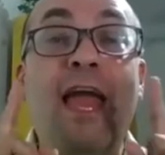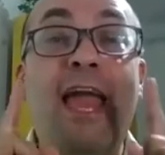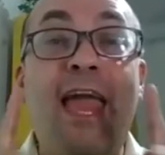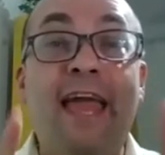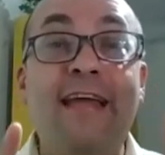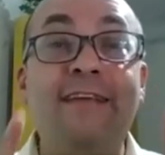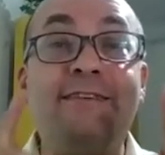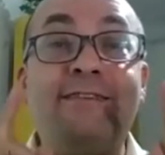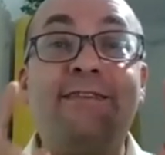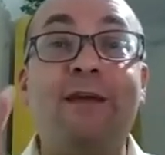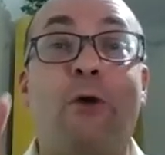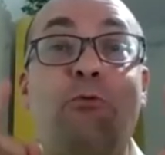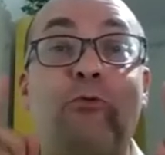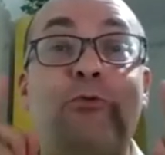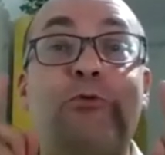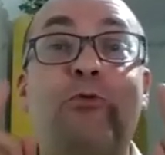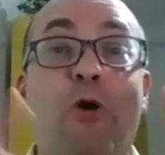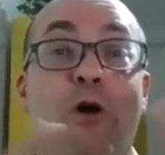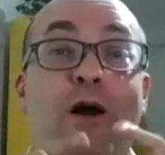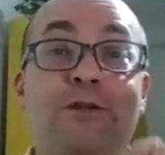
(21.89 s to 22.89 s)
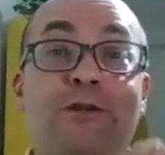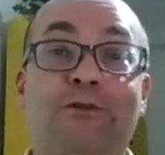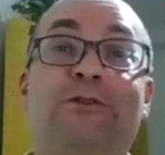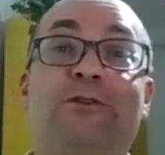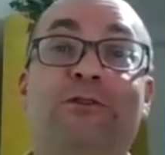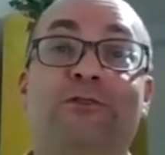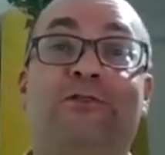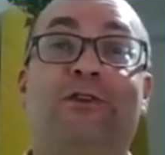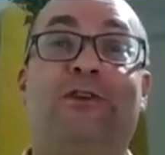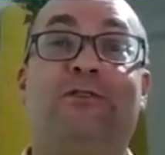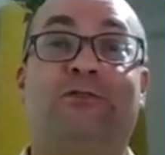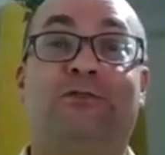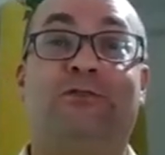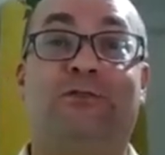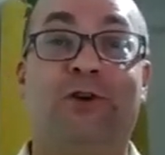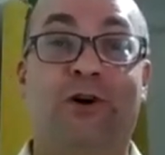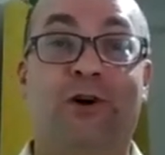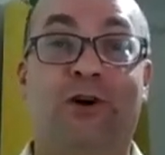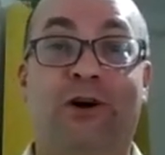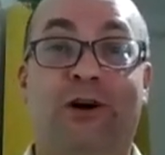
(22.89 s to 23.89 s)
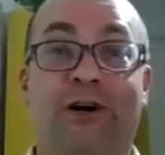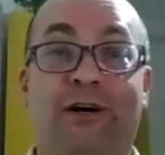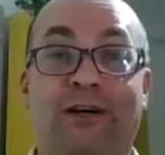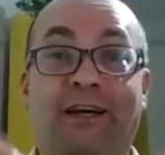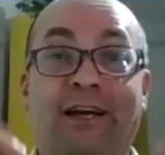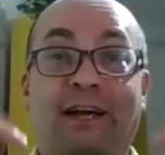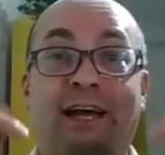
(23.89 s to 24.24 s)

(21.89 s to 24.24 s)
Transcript: Esse é o Código Gestor.